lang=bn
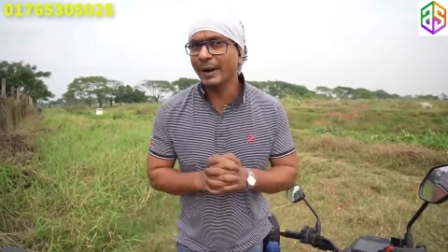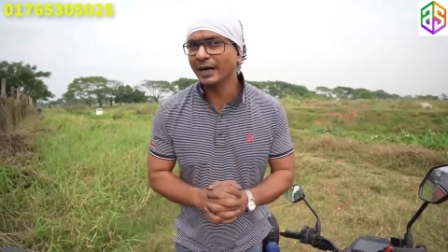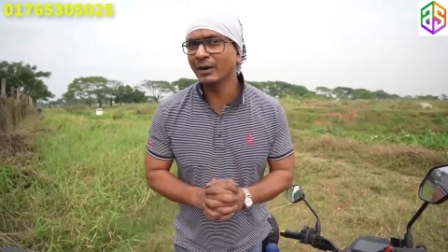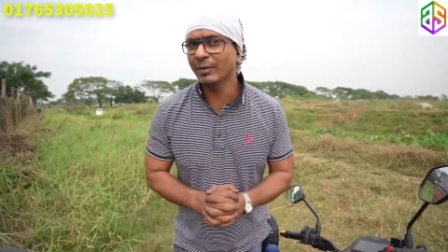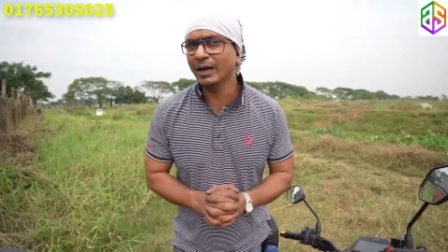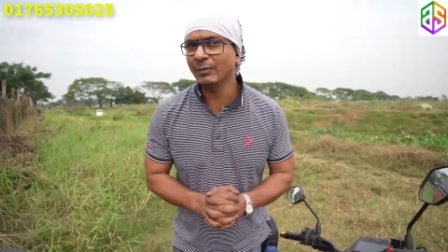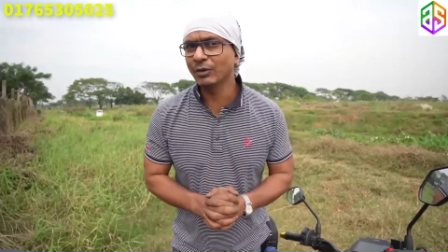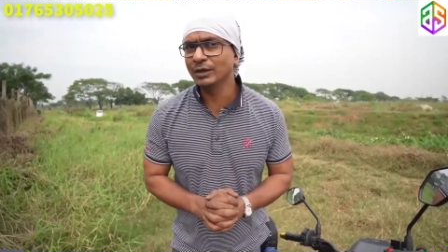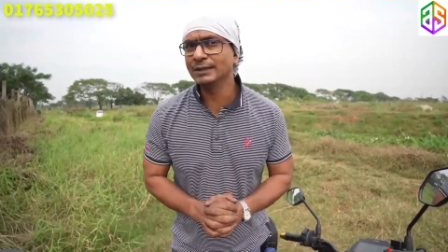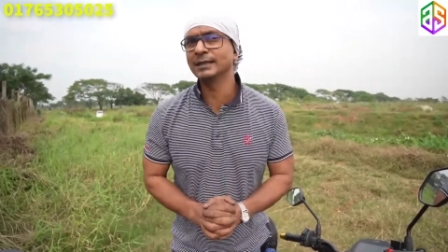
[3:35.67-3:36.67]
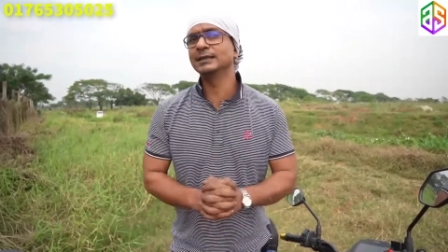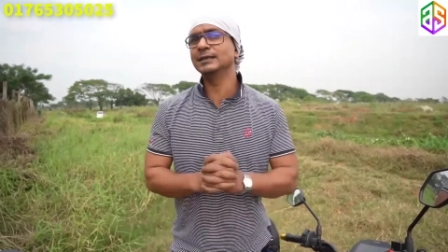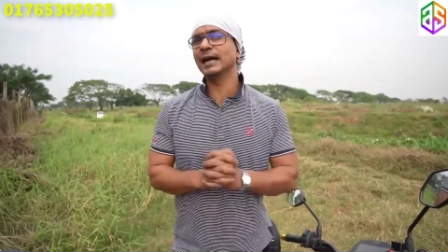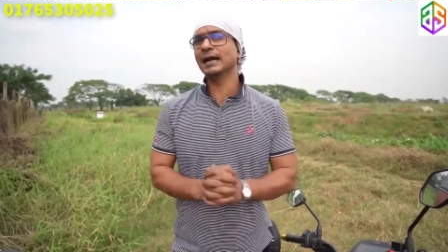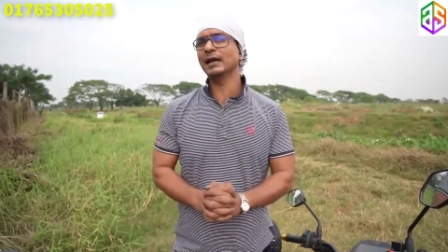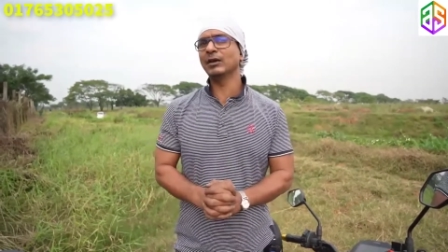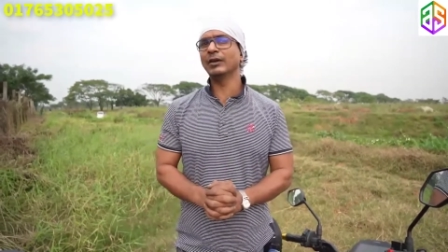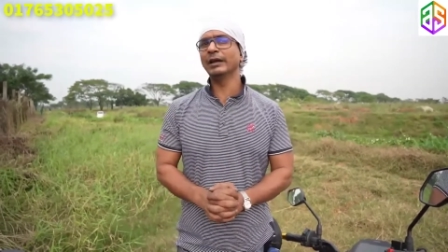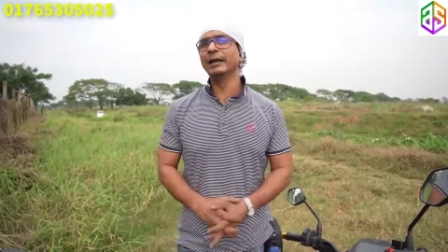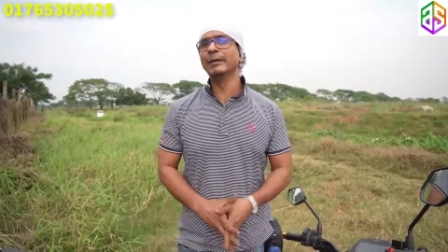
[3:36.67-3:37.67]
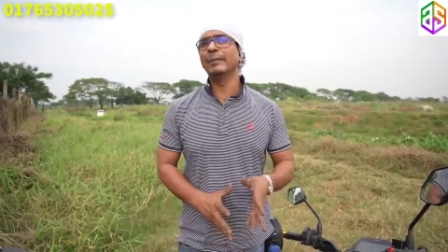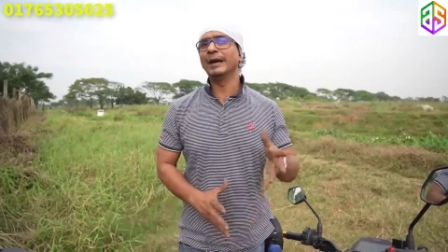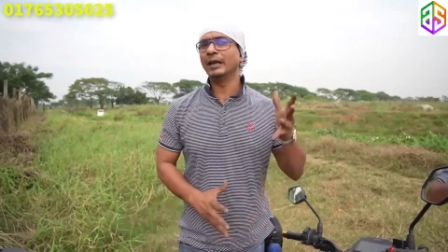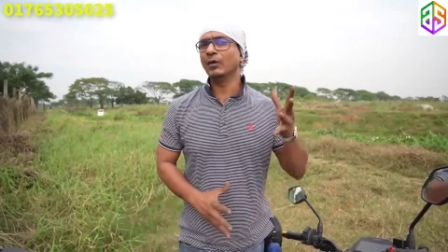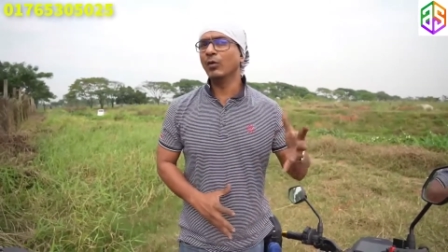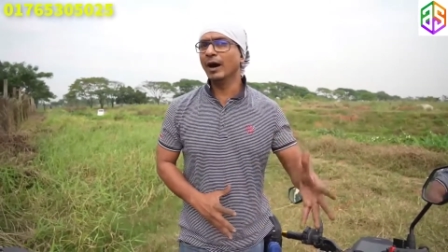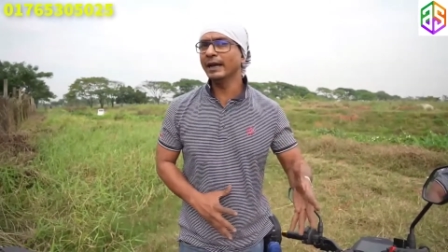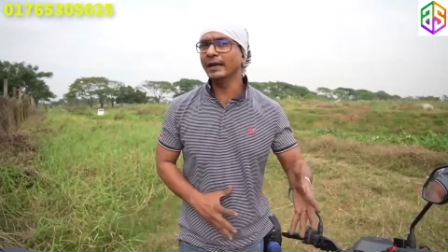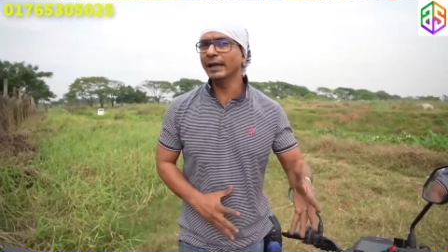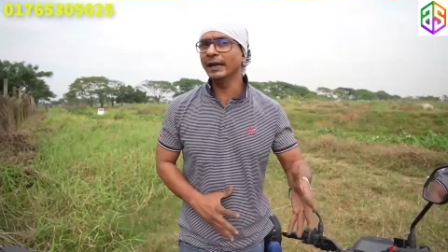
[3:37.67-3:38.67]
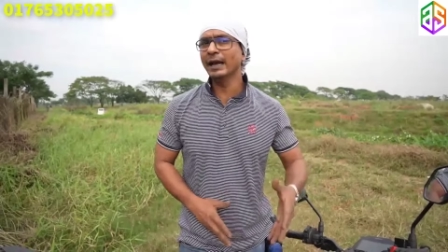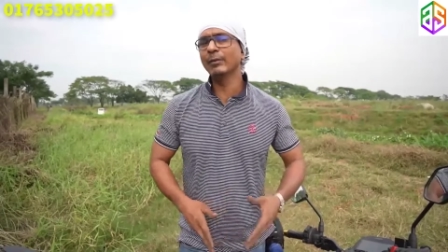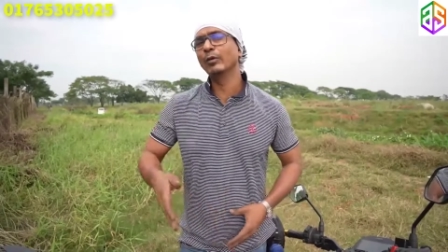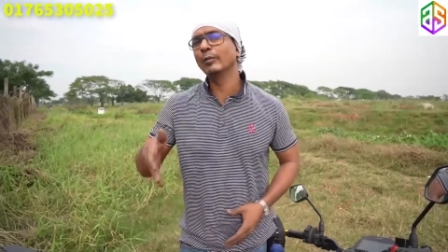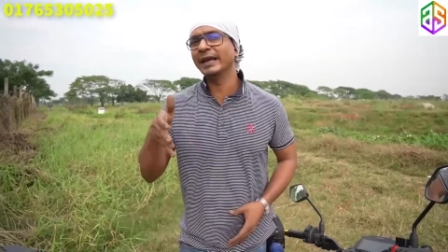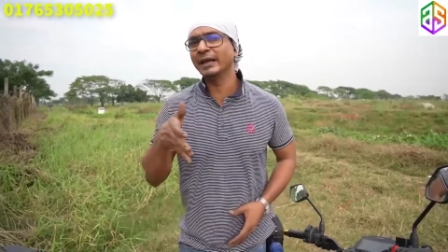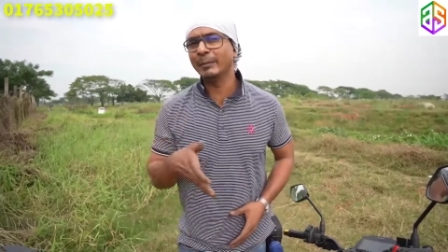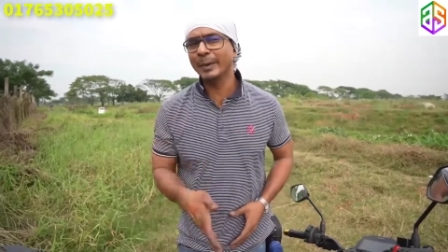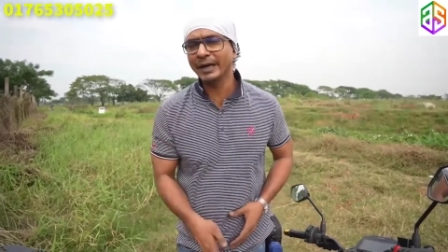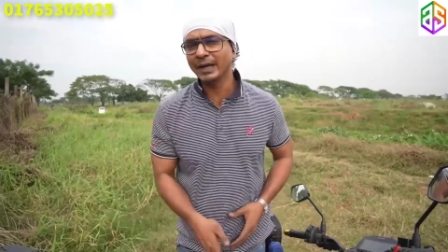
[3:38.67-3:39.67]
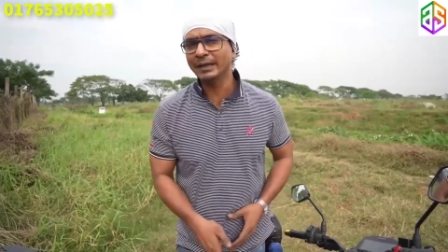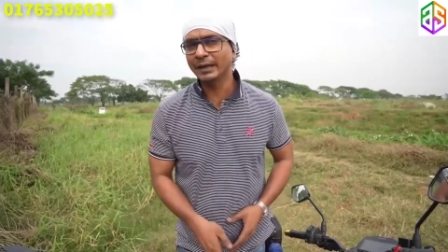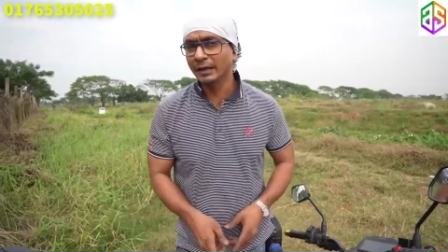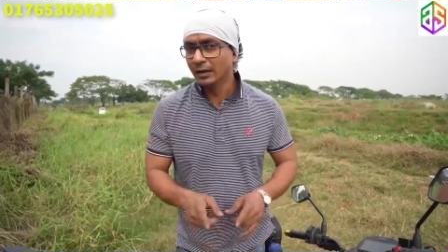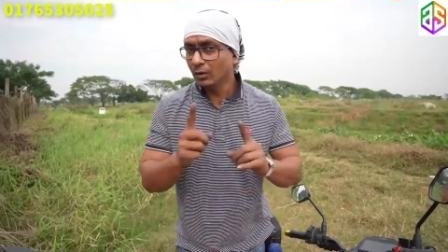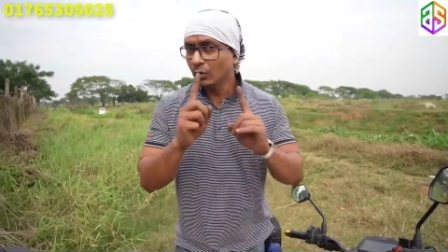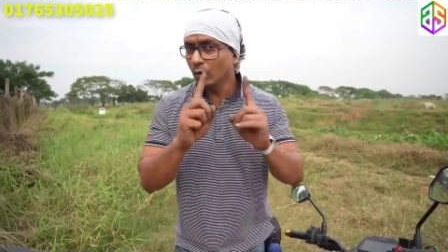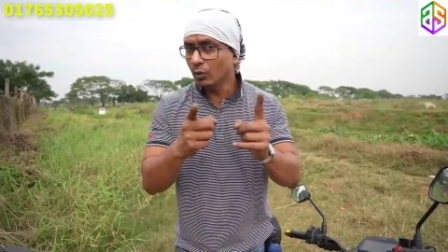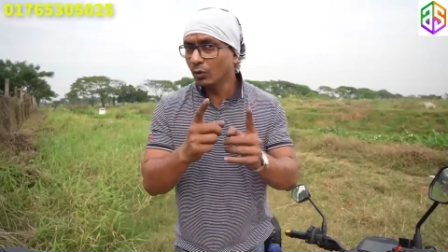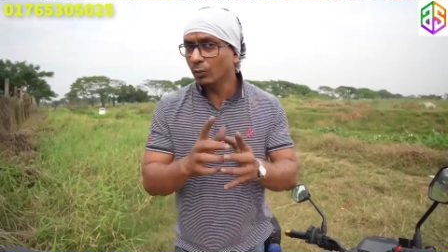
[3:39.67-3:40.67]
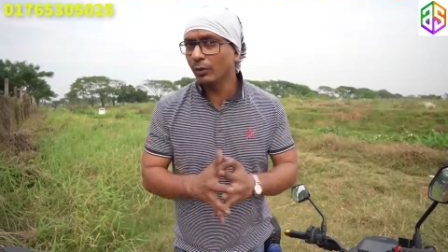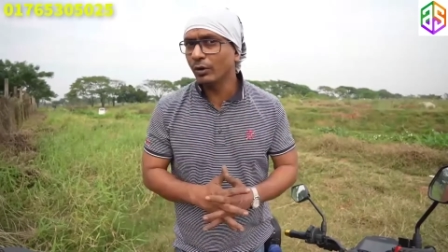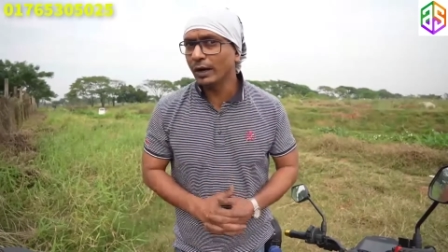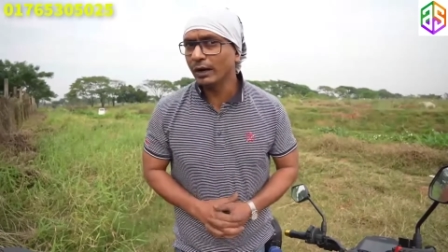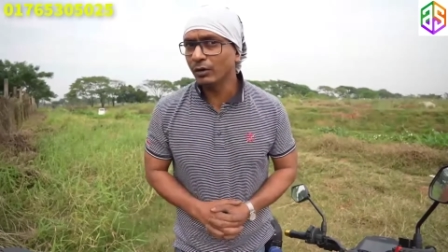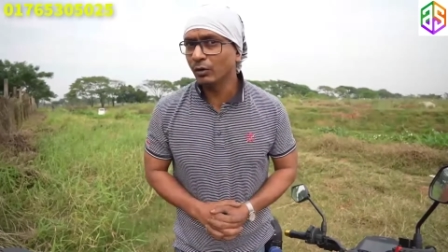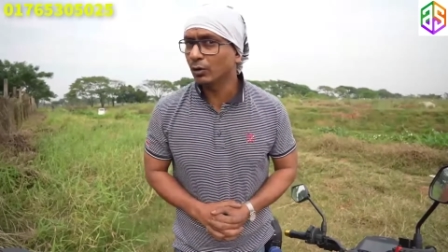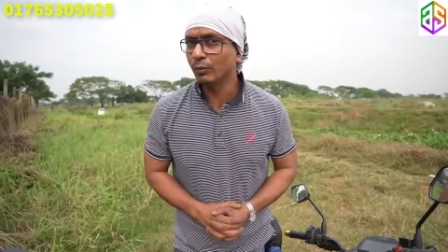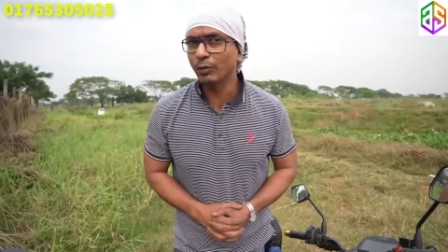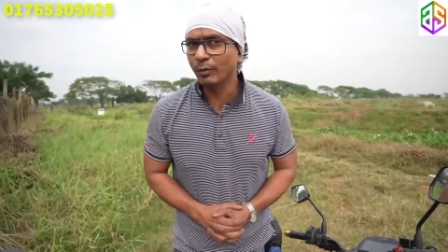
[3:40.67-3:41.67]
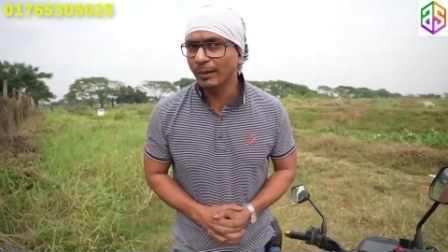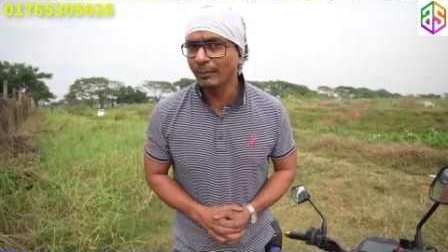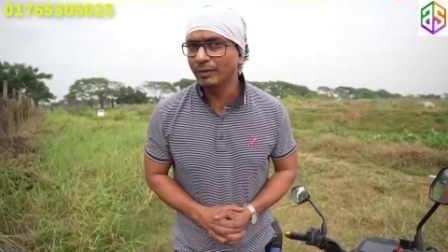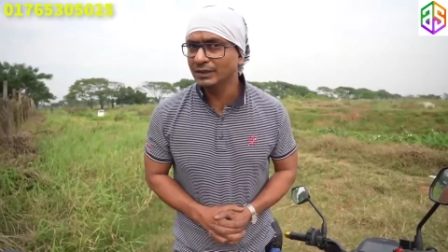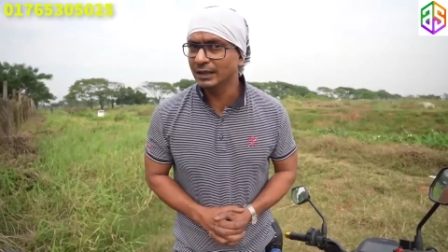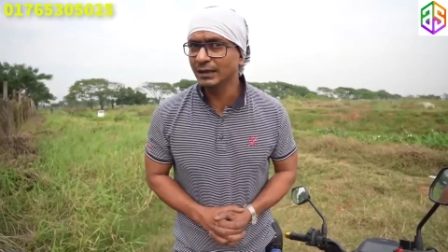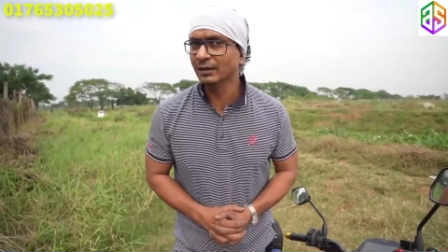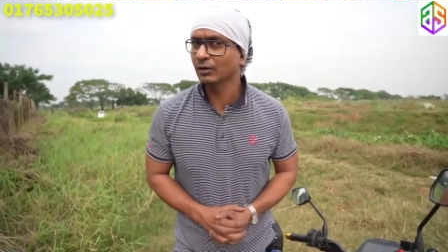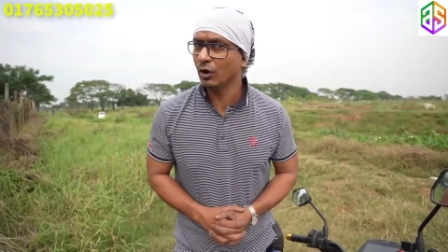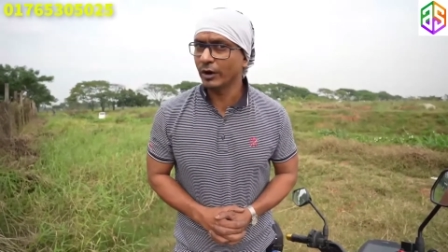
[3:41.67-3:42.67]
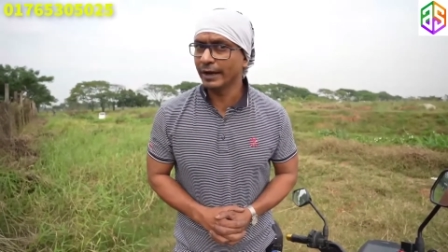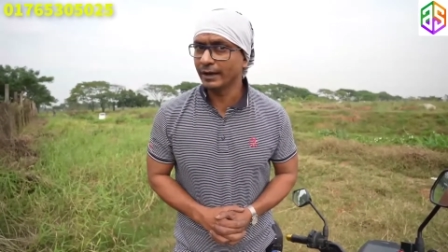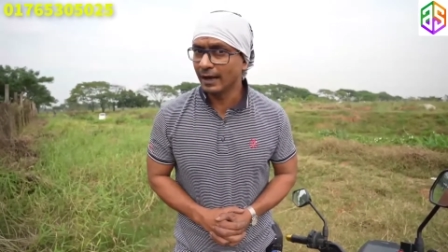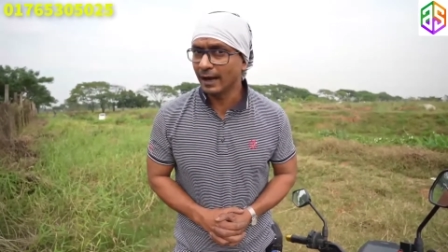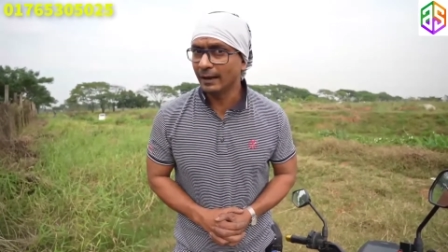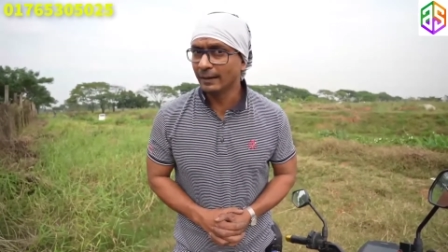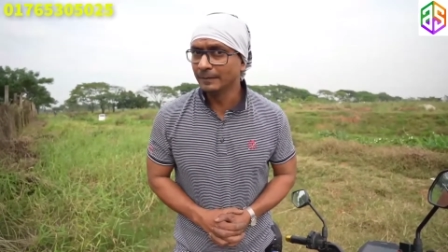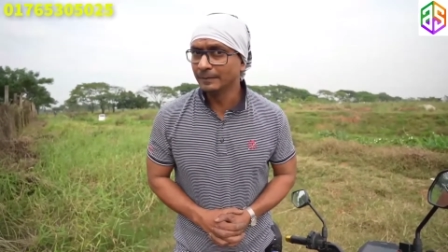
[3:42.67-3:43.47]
ব্যাটারি ব্যাকআপ রয়েছে যার কারণে বাইকের ওয়ারিংয়ে এবং বাইকের ব্যাটারিতে কোনো প্রকার কোনো প্রভাব বিস্তার করে না